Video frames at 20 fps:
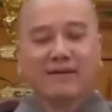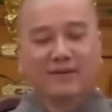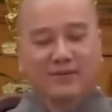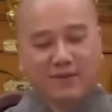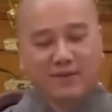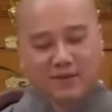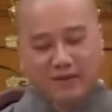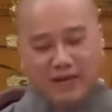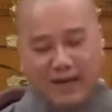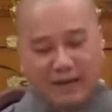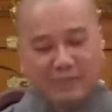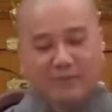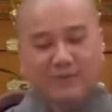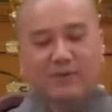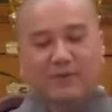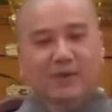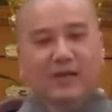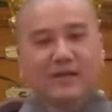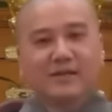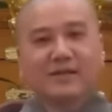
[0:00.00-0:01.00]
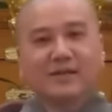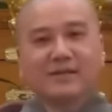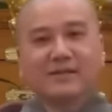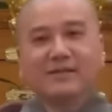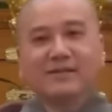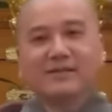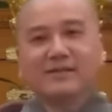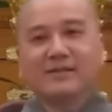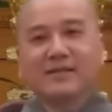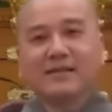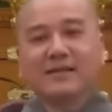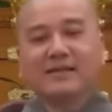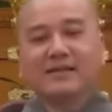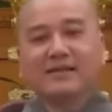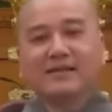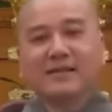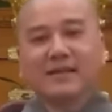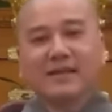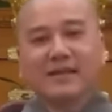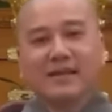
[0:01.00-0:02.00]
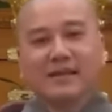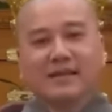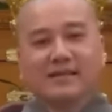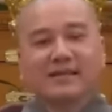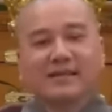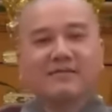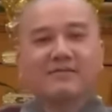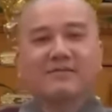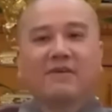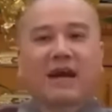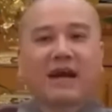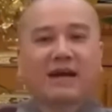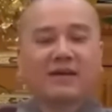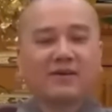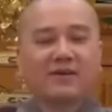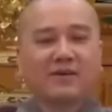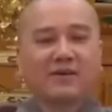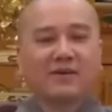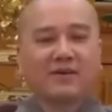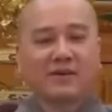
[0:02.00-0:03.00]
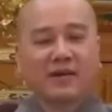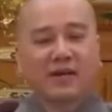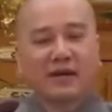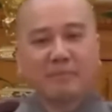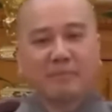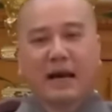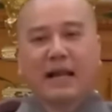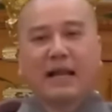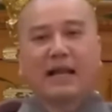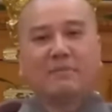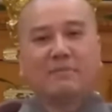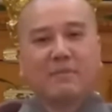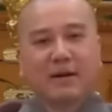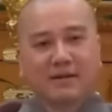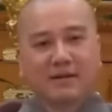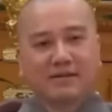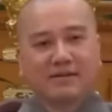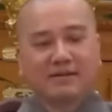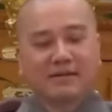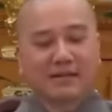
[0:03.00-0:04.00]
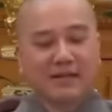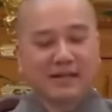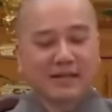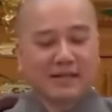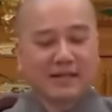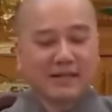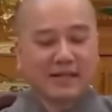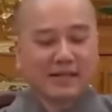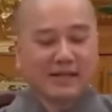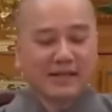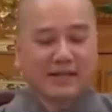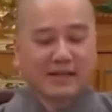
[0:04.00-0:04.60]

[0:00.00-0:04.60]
rồi ráp vô cái chữ tiếng tiếng phạn vô là ba la mật cho nên